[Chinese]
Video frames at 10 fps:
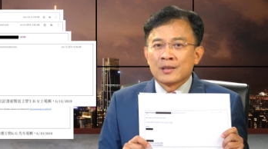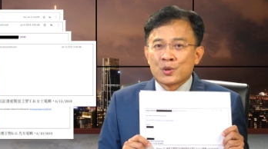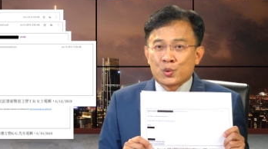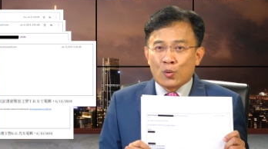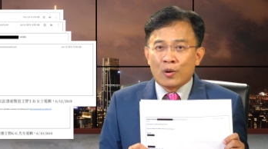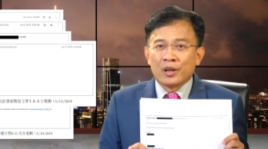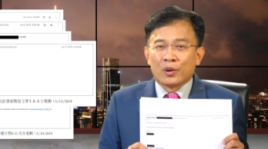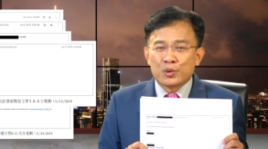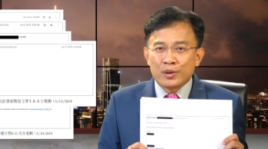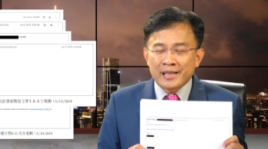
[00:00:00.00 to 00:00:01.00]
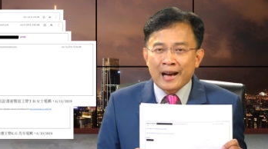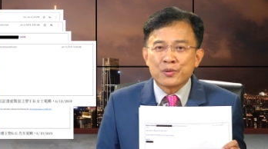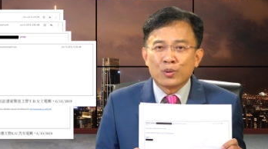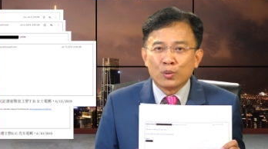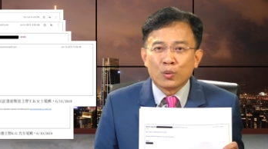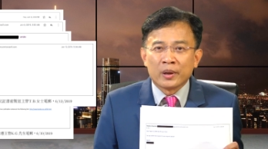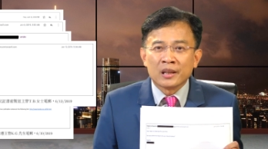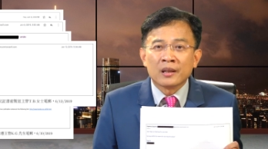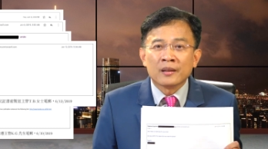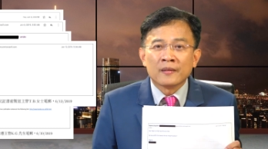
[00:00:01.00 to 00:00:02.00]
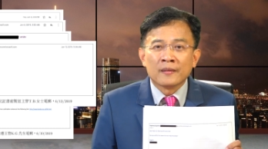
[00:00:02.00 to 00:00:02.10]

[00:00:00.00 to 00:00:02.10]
所有去查询论文的，